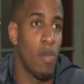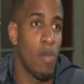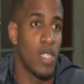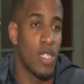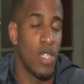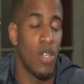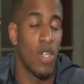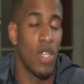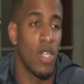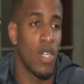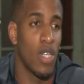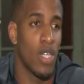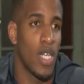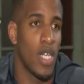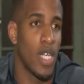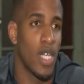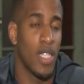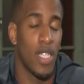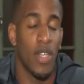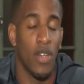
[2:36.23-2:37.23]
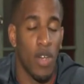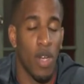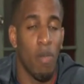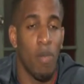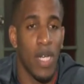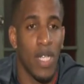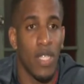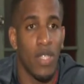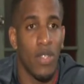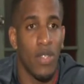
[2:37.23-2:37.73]
lo que ha pasado en,
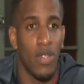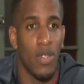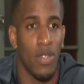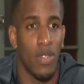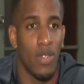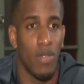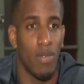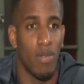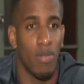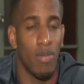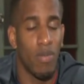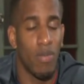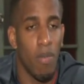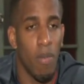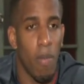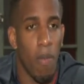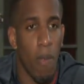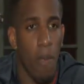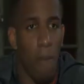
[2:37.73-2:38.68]
anteriores partidos.